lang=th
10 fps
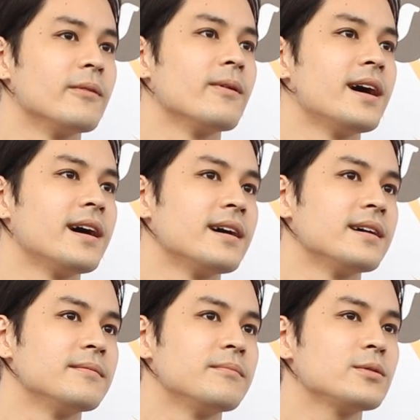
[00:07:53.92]
ว่า
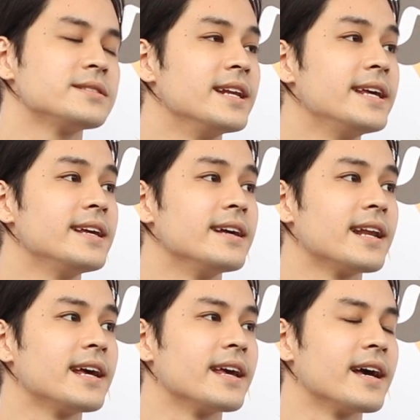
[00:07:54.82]
พวกซีรีส์หรืออะ
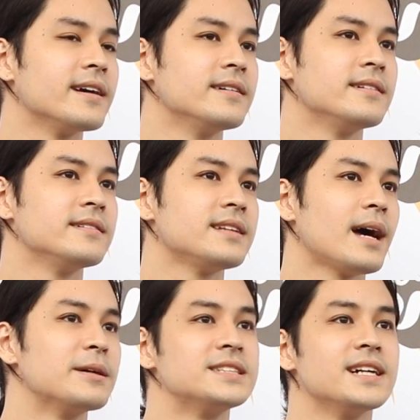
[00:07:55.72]
ไรเงี้ย
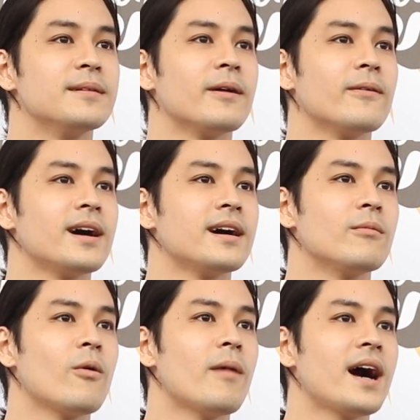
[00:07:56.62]
ถ้ามาเจอแบบว่า
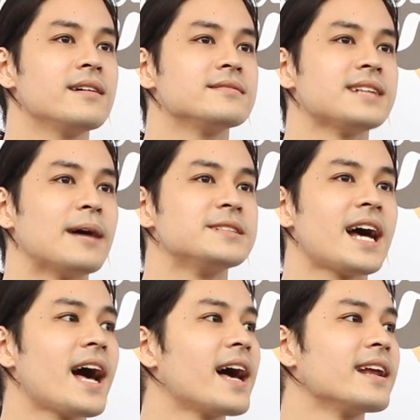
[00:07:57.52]
พวกบ้านสาม
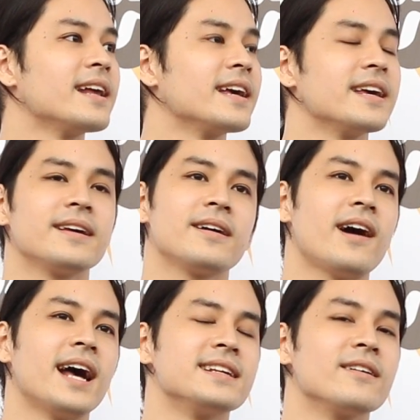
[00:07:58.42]
ชาติอะไรเงี้ยก็
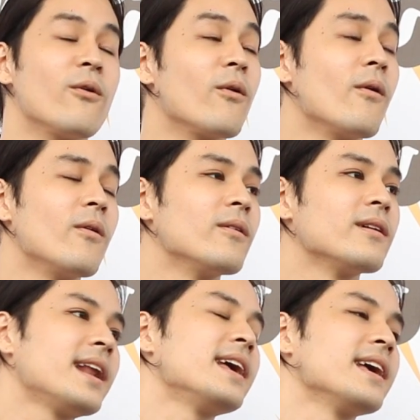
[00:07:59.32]
อาจจะง
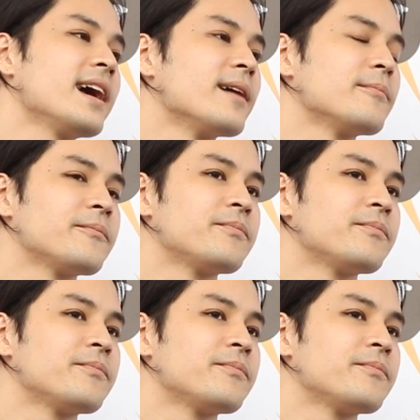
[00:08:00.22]
งๆอะไรเงี้ยครับ